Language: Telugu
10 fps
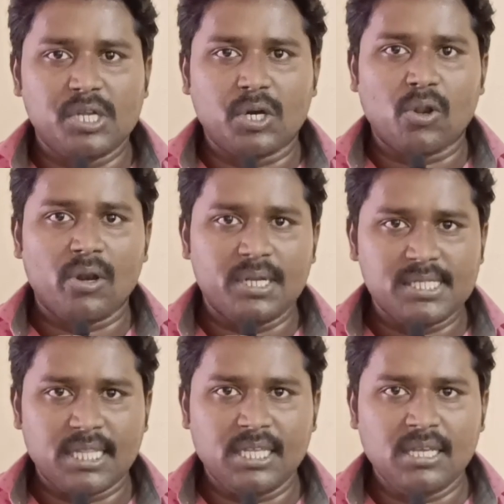థియేటర్లో
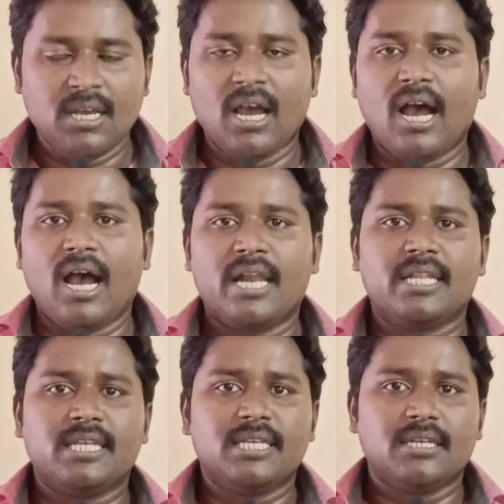రిలీజ్ అయింది
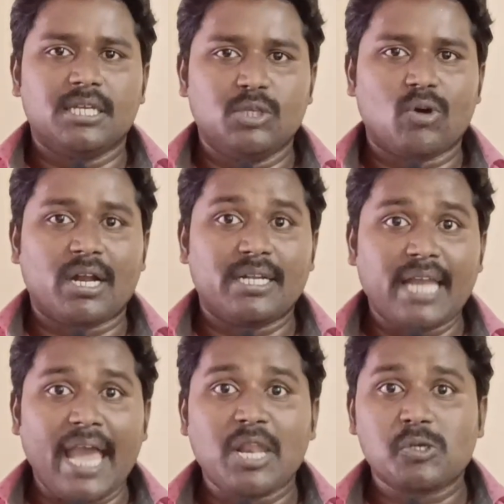ఇది ఒక
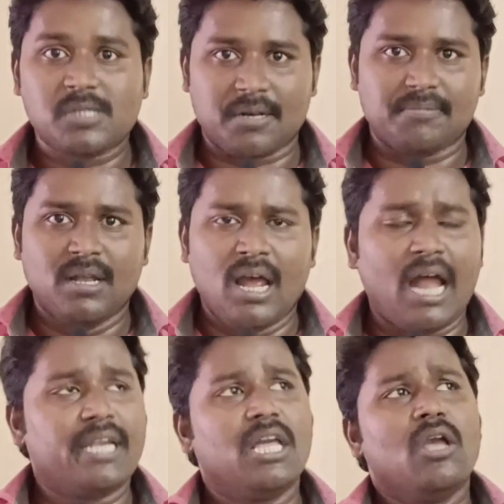డైనోసర్
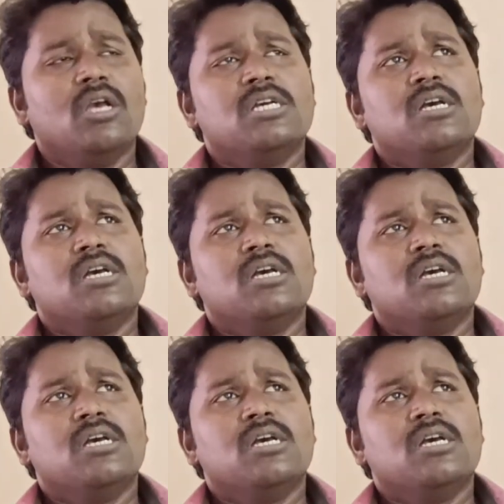అంటే